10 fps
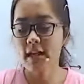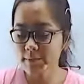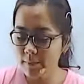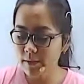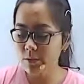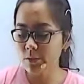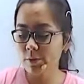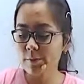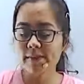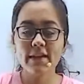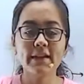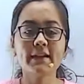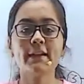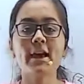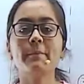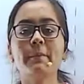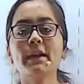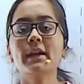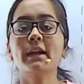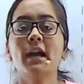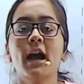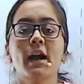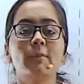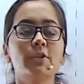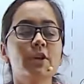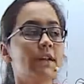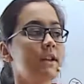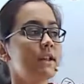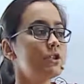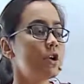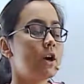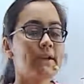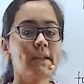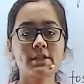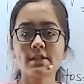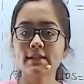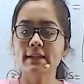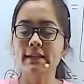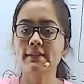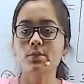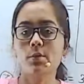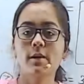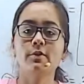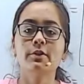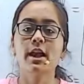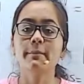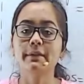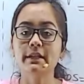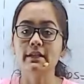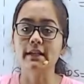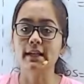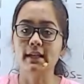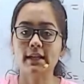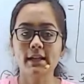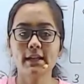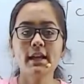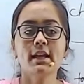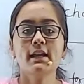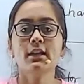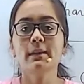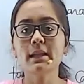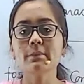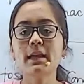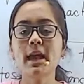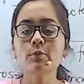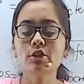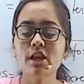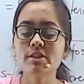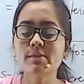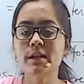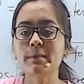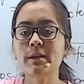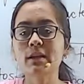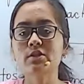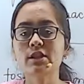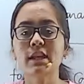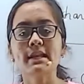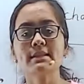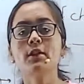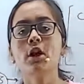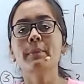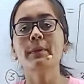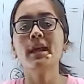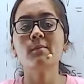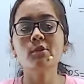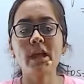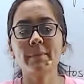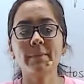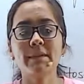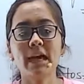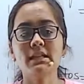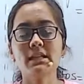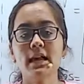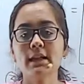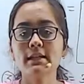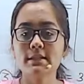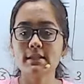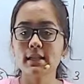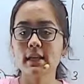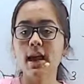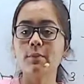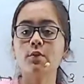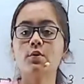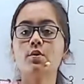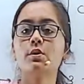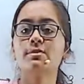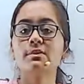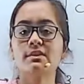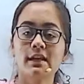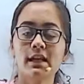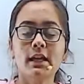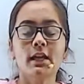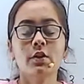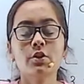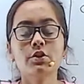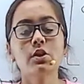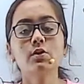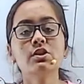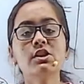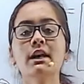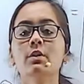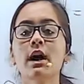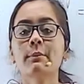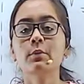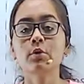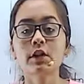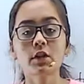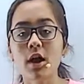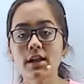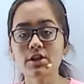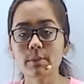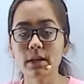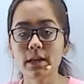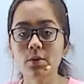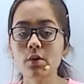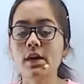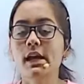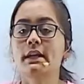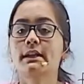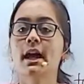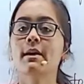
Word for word: सभी लोगों को बताया कि यहाँ पे हम लोग कर रहे हैं शॉर्ट लेक्चर सीरीज़ को हम लोग यहाँ पे कर रहे हैं क्लियर है तो मतलब कि आपको 10 मिनट में कुछ एक ऐसा टॉपिक हम लोग यहाँ पे बताने जा रहे हैं जिससे कि आप लोगों को इसमें से कुछ ना कुछ या तो आप लोगों की नॉलेज में गेन हो या